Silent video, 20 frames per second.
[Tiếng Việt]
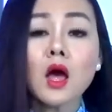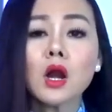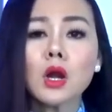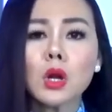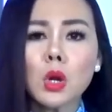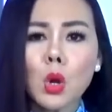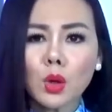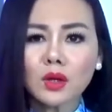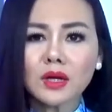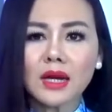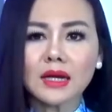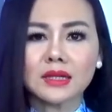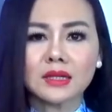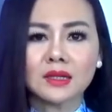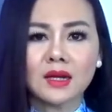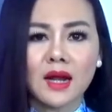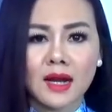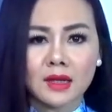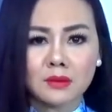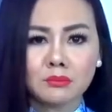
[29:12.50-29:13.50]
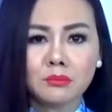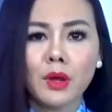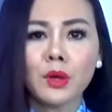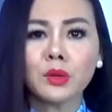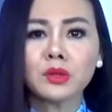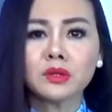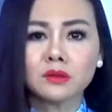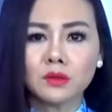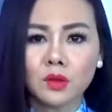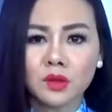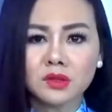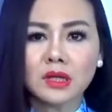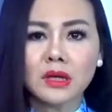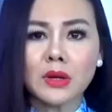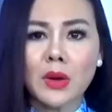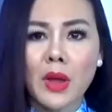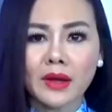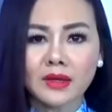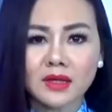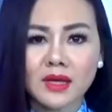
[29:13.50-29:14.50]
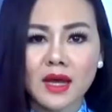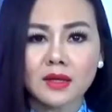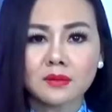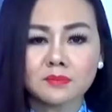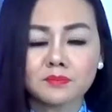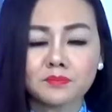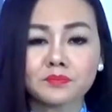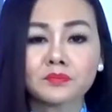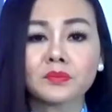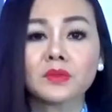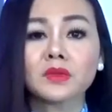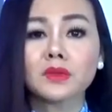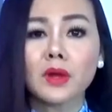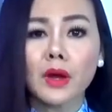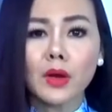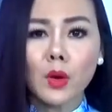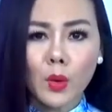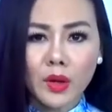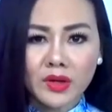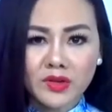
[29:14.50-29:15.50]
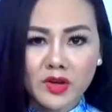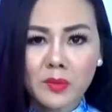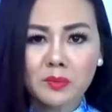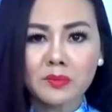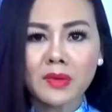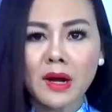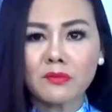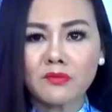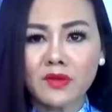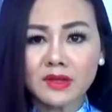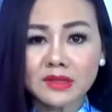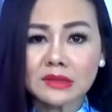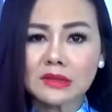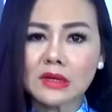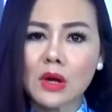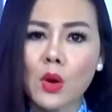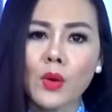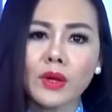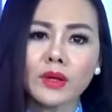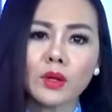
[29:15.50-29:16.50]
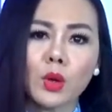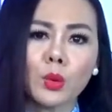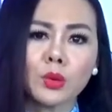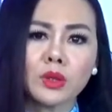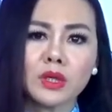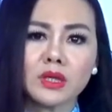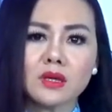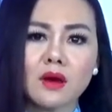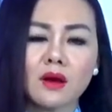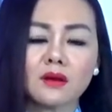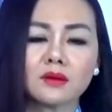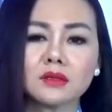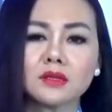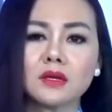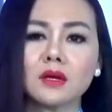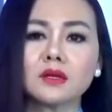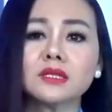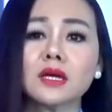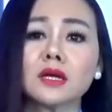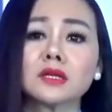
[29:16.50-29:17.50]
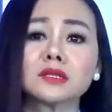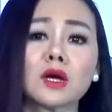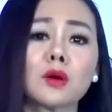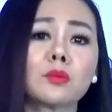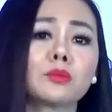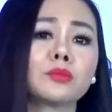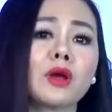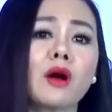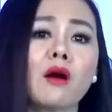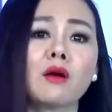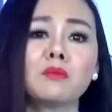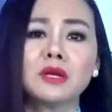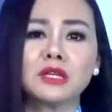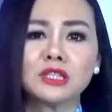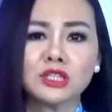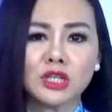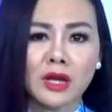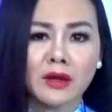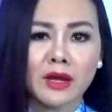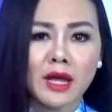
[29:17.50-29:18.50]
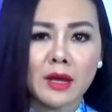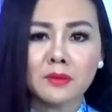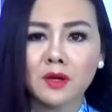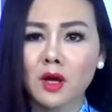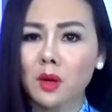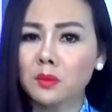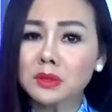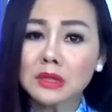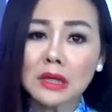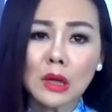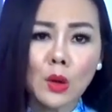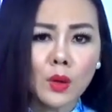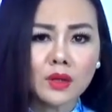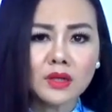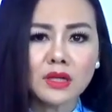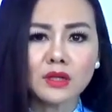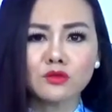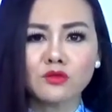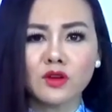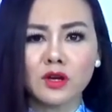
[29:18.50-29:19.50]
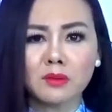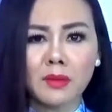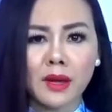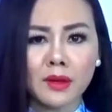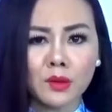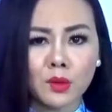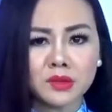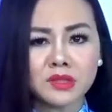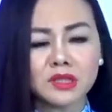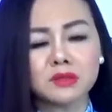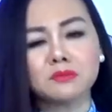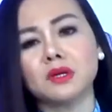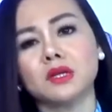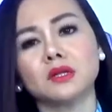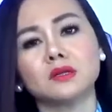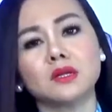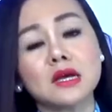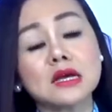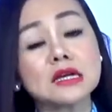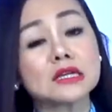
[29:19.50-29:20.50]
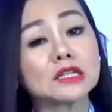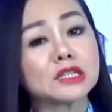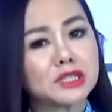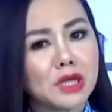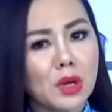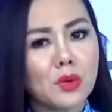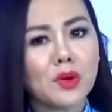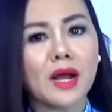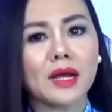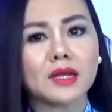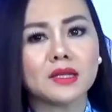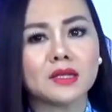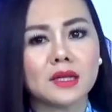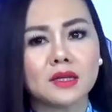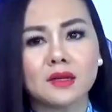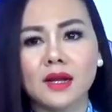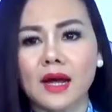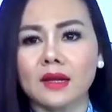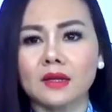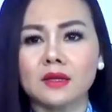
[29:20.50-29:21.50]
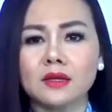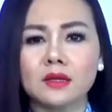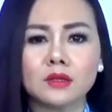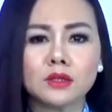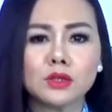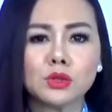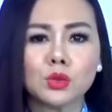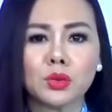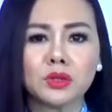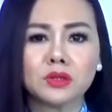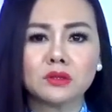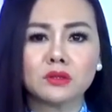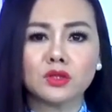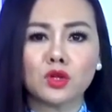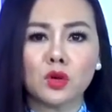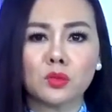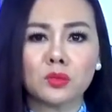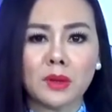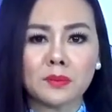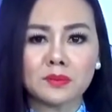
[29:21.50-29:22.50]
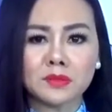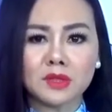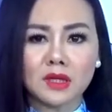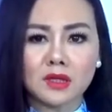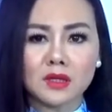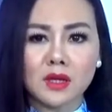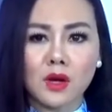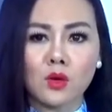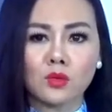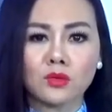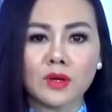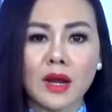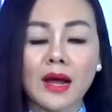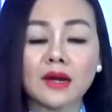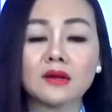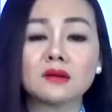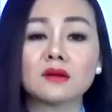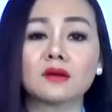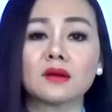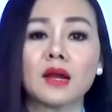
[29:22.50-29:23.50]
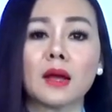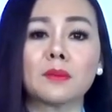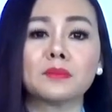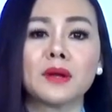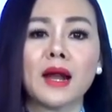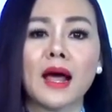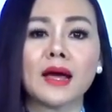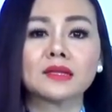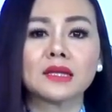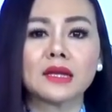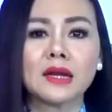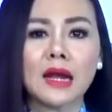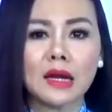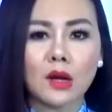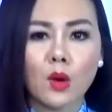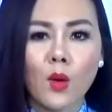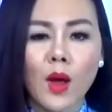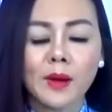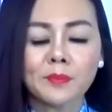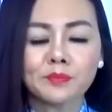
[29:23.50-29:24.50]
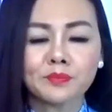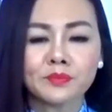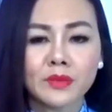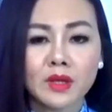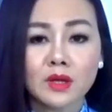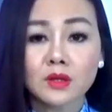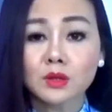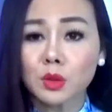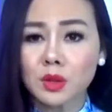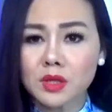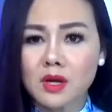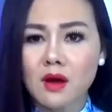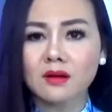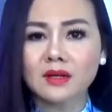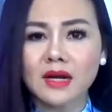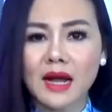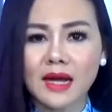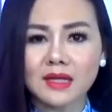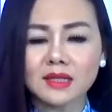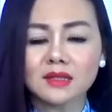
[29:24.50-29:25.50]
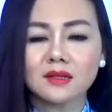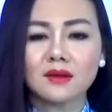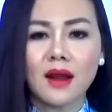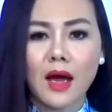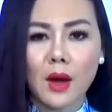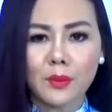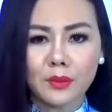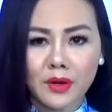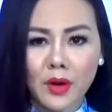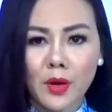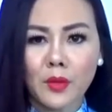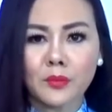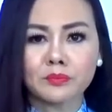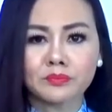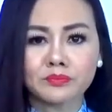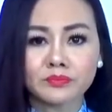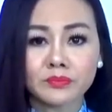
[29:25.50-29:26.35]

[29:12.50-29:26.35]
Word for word: luôn là hình ảnh biểu tượng của tình đoàn kết, đòi quyền độc lập và tự quyết của người dân, những dân tộc nhỏ bị chèn ép không được quyết định vận mệnh của chính mình. Sau này, hình ảnh những chuỗi người cùng nắm tay nhau đã được lặp lại tại Đài Loan, rồi gần đây là Hồng Kông,